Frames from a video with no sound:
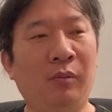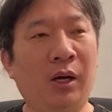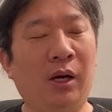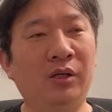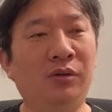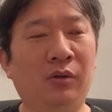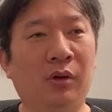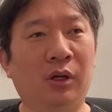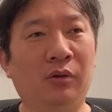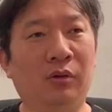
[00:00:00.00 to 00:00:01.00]
まあ愛
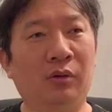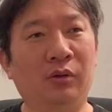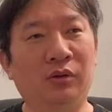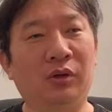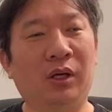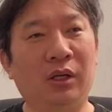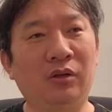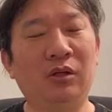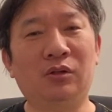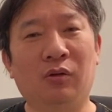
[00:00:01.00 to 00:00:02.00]
想、あの、っていうかね、
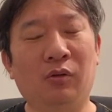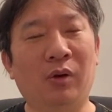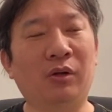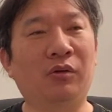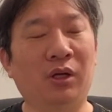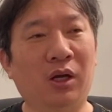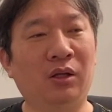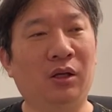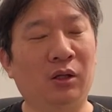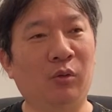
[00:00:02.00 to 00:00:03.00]
人相悪くは
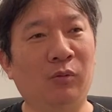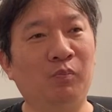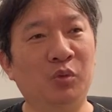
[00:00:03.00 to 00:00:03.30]
ないんだけども、